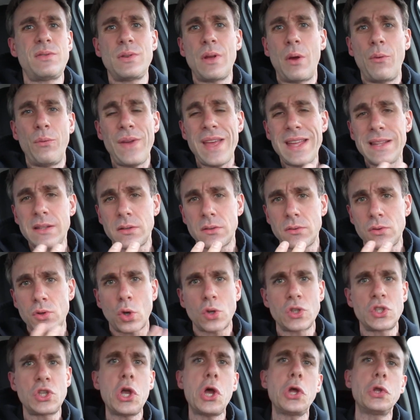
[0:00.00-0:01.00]
en fait, tu
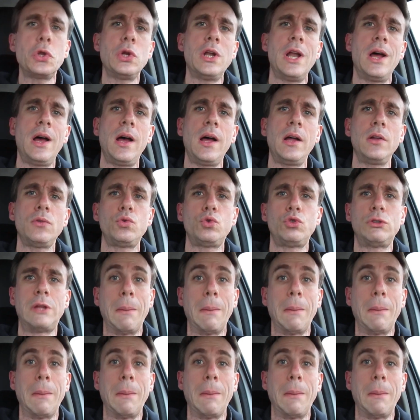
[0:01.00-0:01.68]
ressors de là,